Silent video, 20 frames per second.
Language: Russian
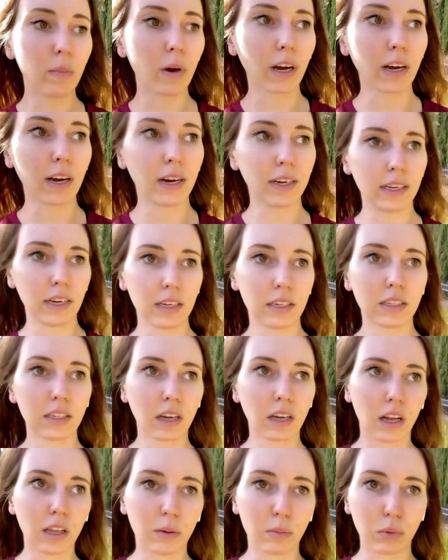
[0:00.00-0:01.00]
пока я
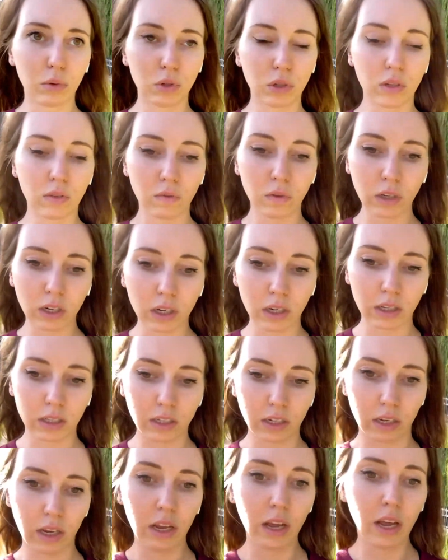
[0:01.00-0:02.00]
искала пути
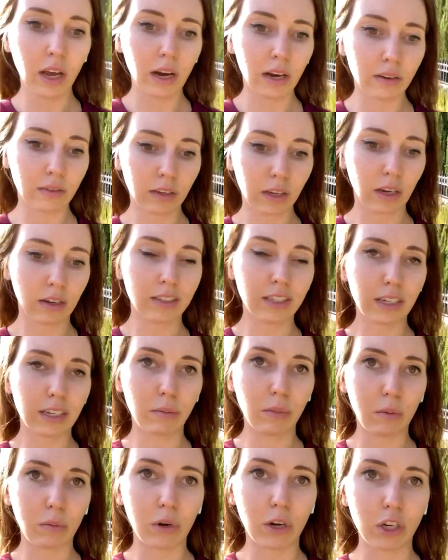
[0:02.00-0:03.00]
выходы, ко
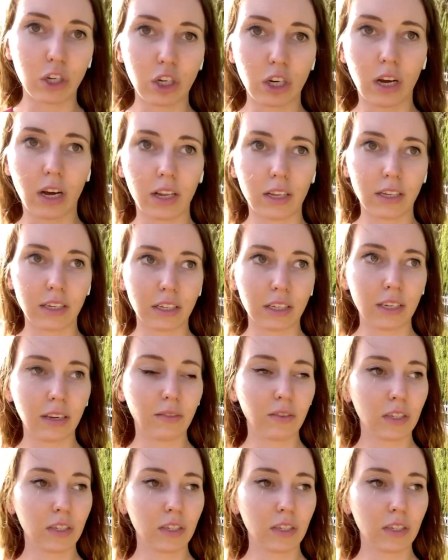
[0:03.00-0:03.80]
всем обращалась,